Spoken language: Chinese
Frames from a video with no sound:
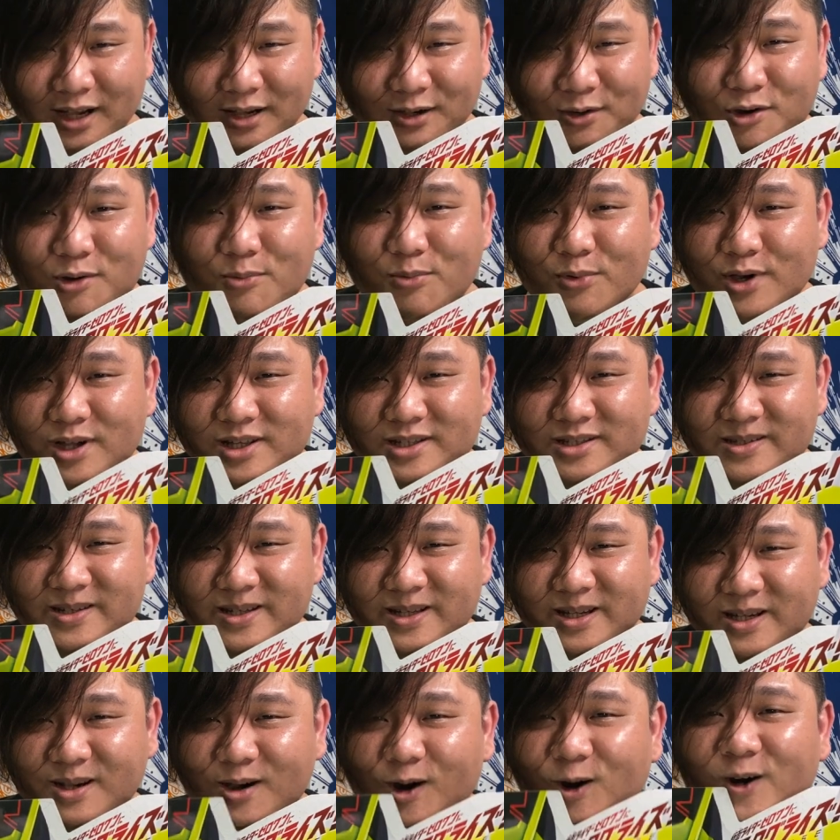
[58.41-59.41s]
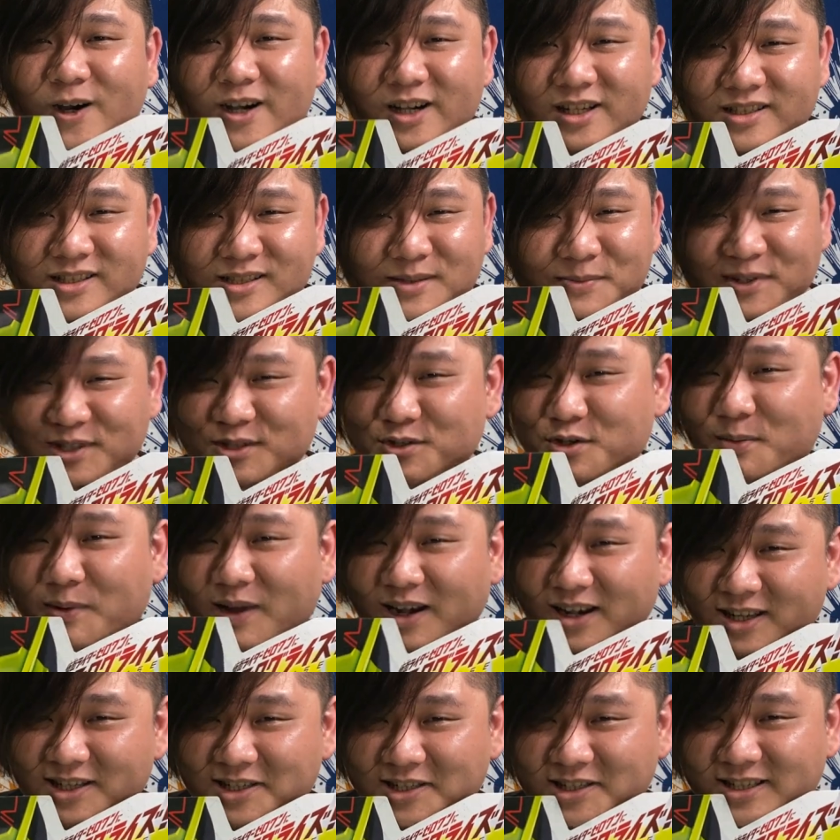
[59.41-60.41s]
会不会是一个空盒子里面装满
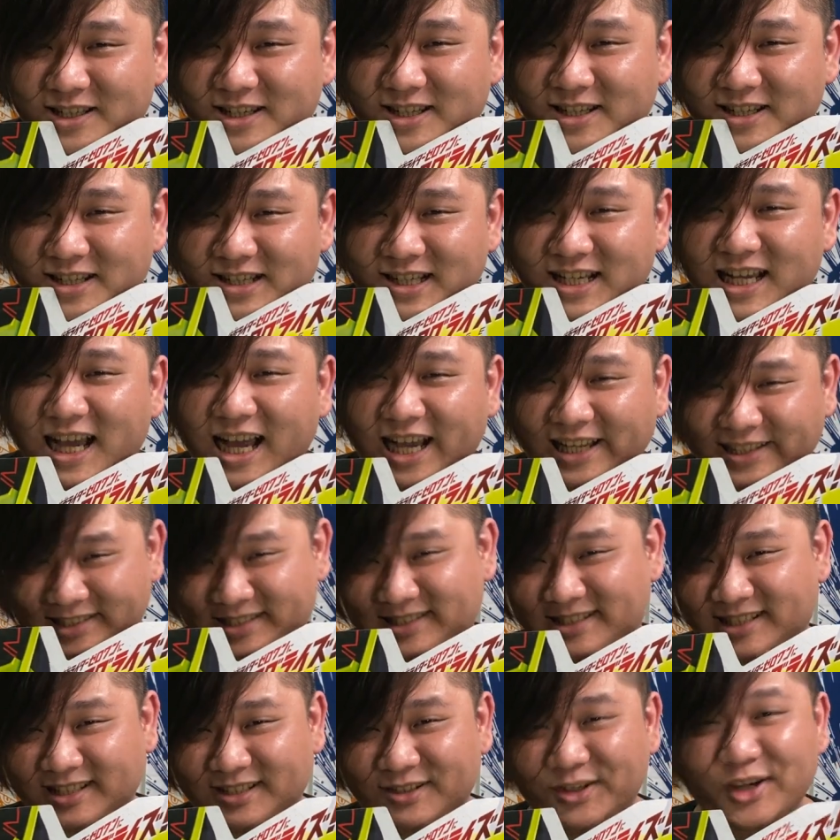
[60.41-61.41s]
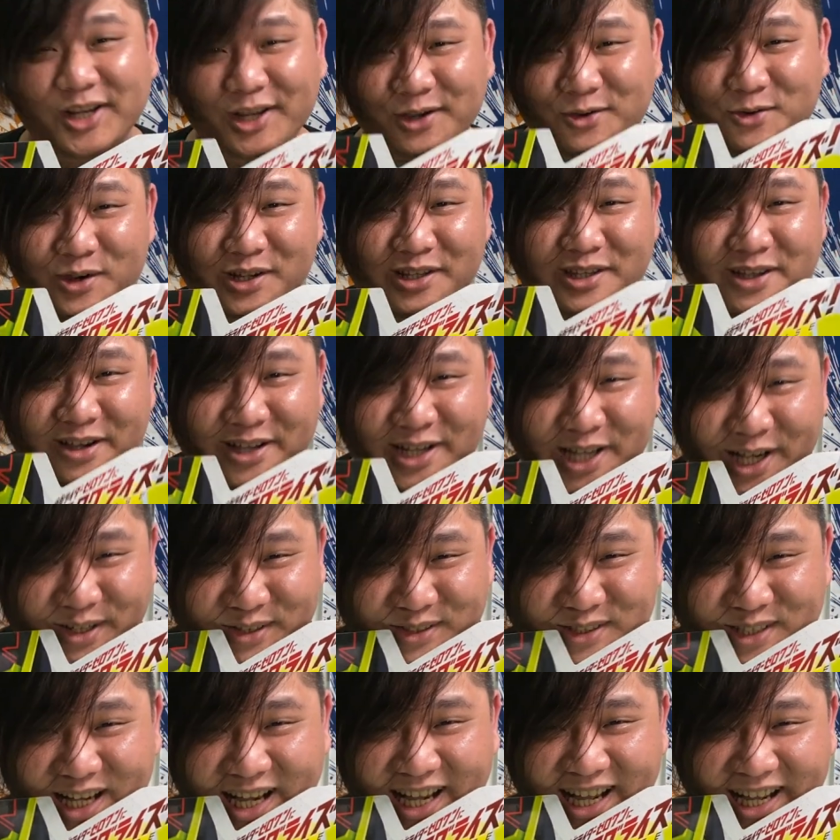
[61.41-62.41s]
肉色呢？还是真的会给我一条腰
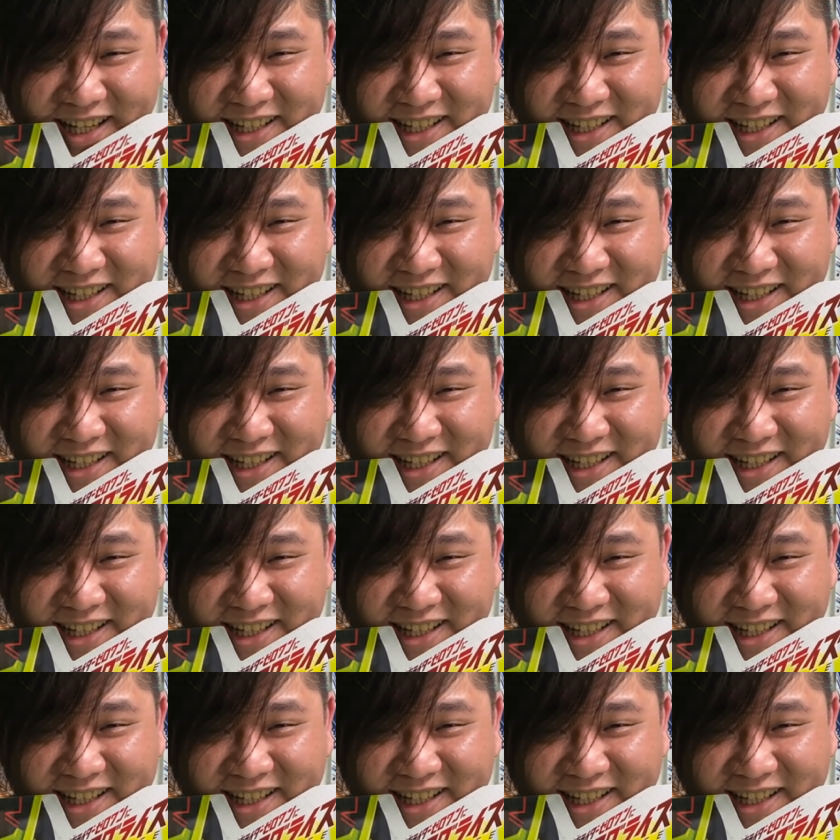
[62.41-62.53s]
带？